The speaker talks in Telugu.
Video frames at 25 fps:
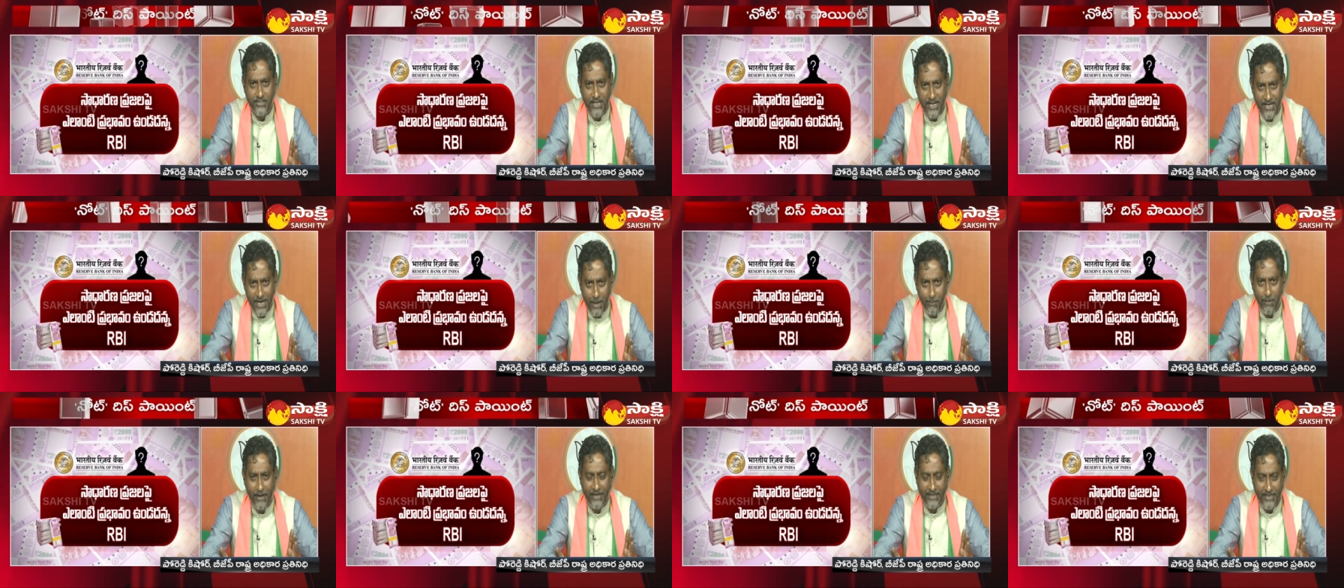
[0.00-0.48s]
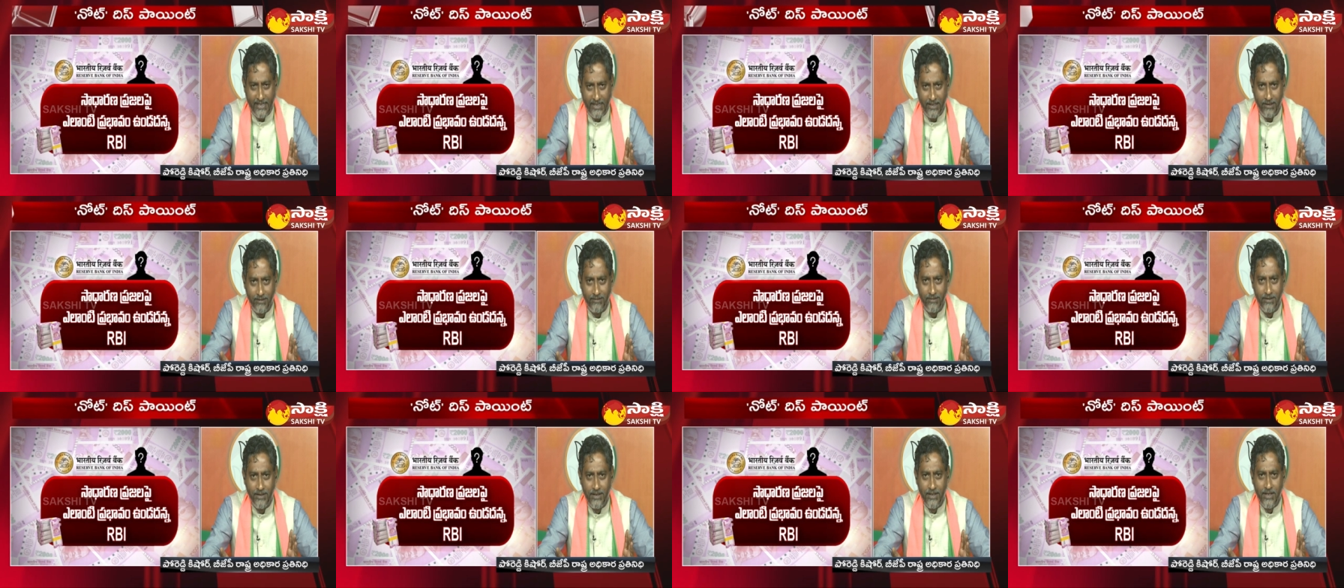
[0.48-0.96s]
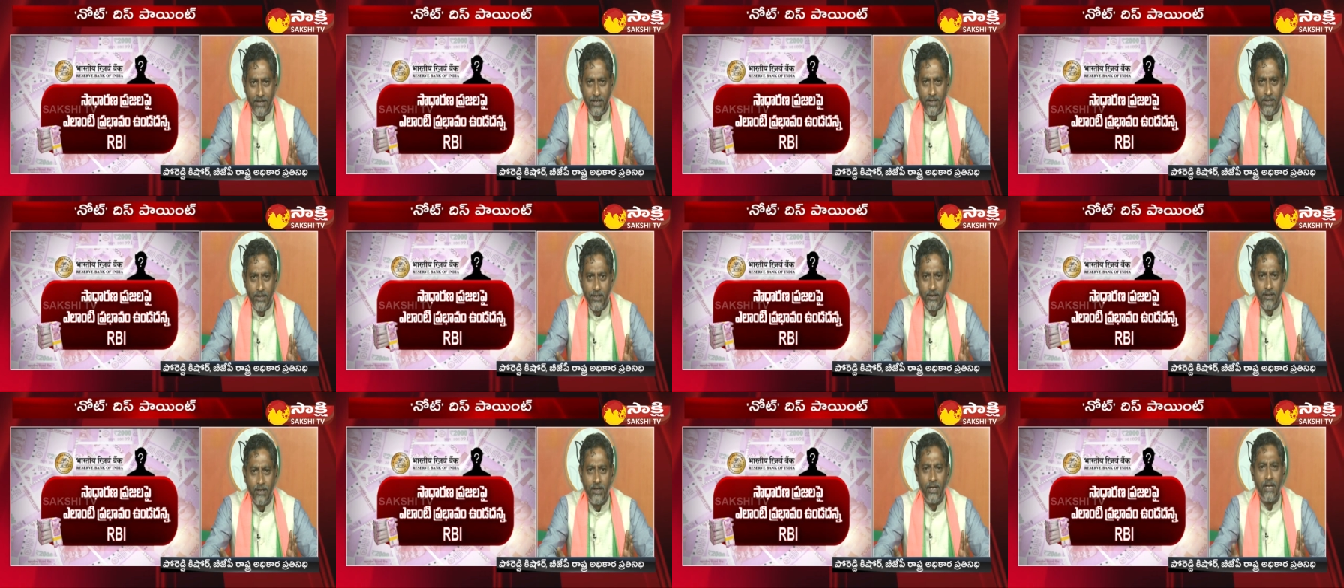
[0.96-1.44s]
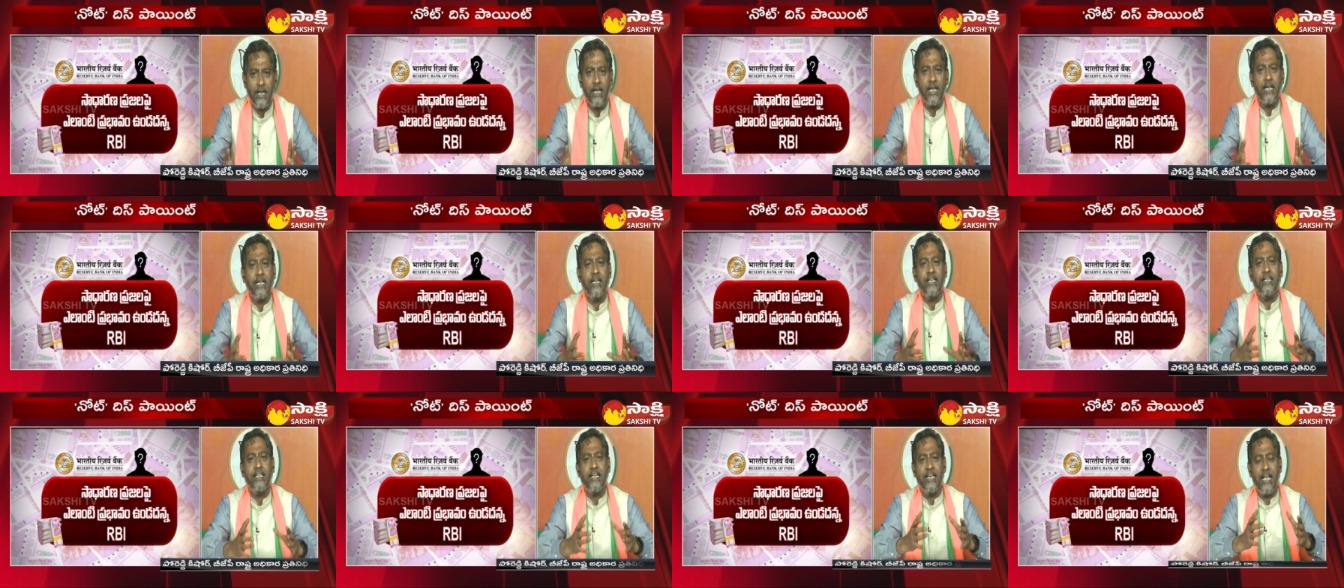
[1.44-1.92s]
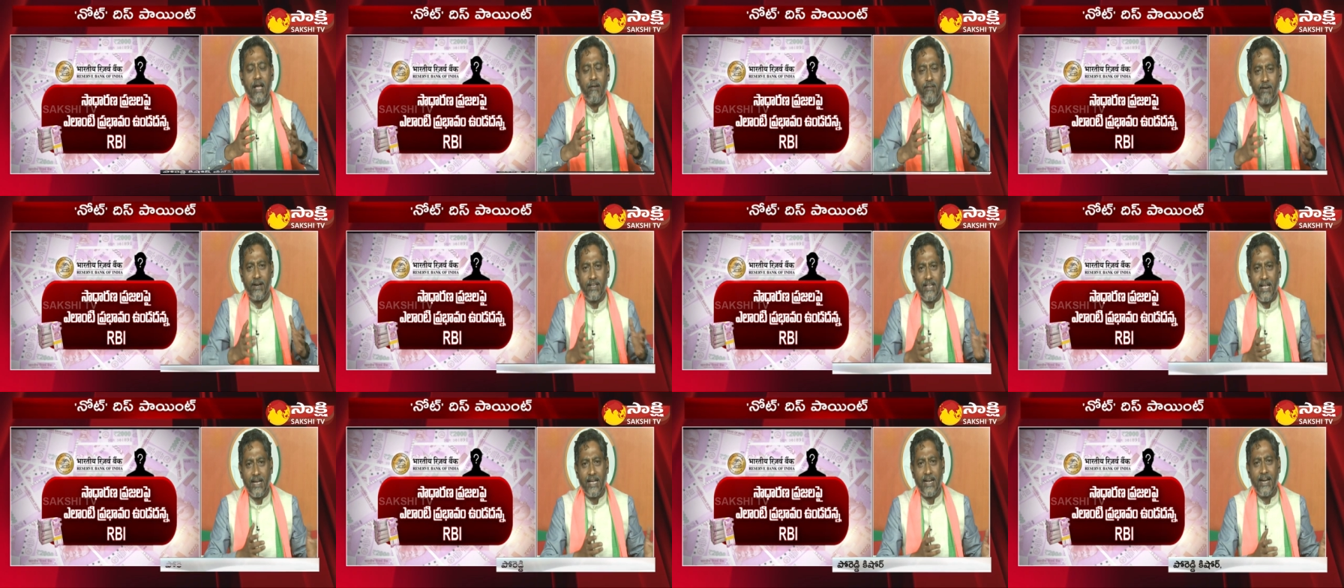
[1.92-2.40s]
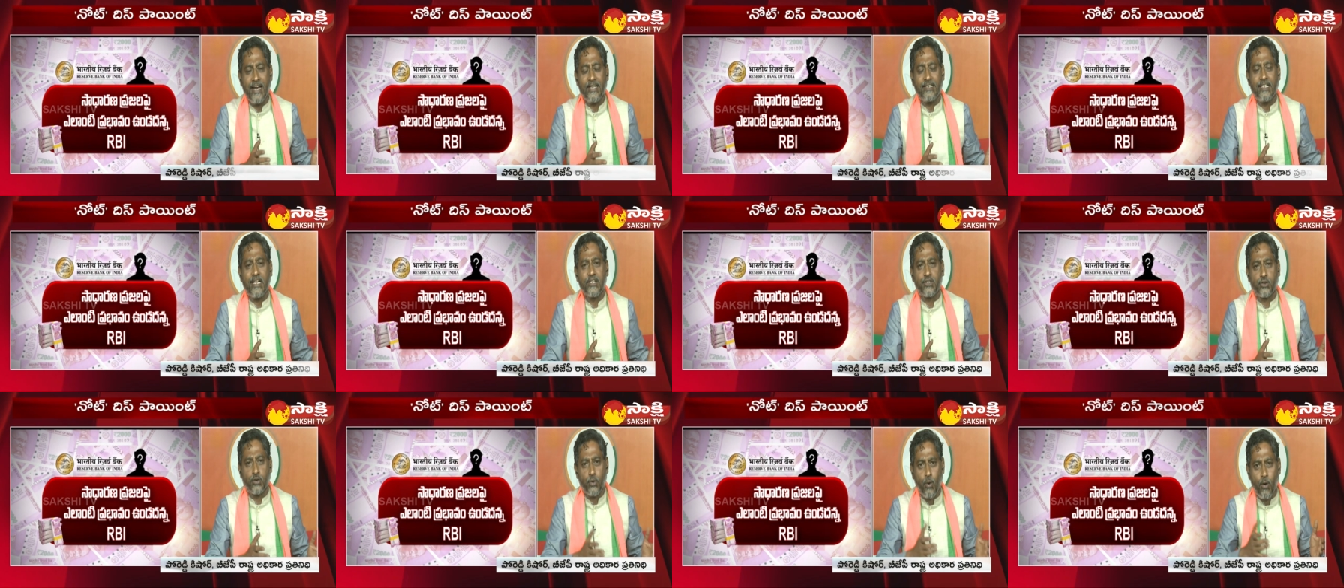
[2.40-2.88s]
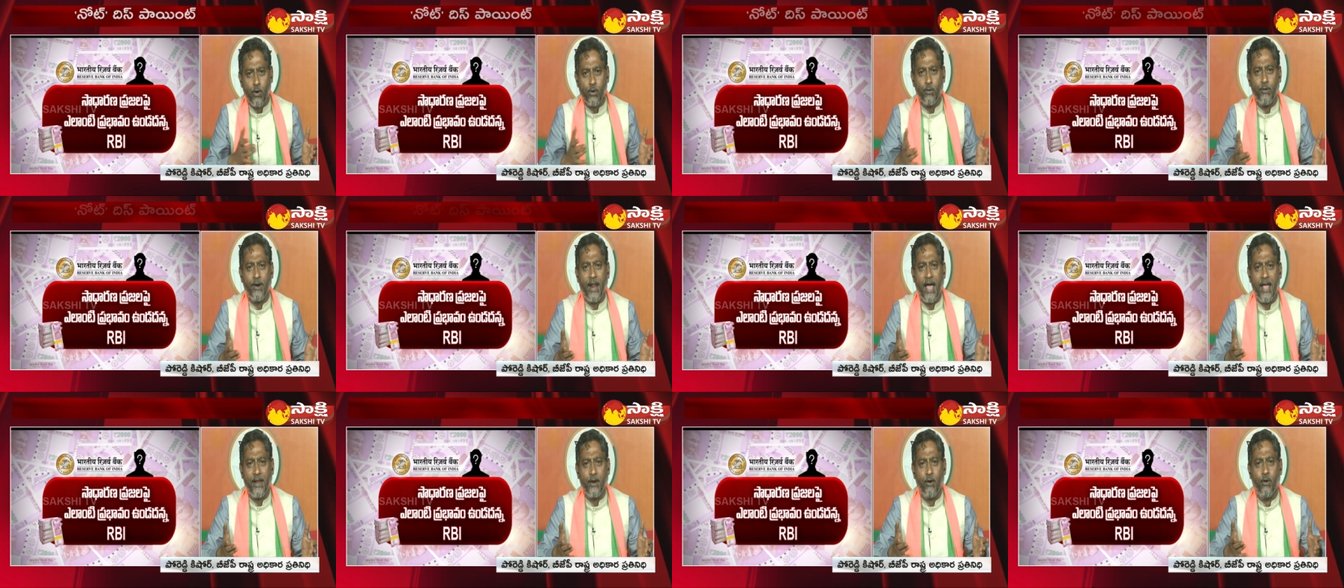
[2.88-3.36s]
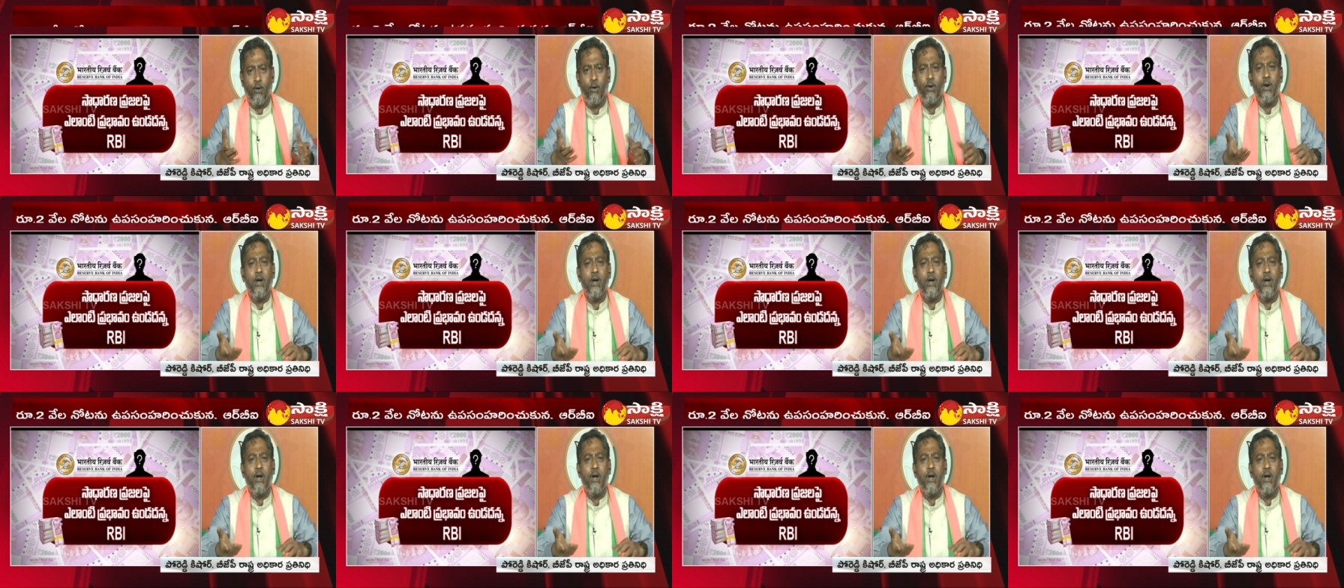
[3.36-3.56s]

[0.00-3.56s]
చేయబట్టి ఇది ఎవరి దగ్గర అయితే స్టోర్ ఉన్నాయో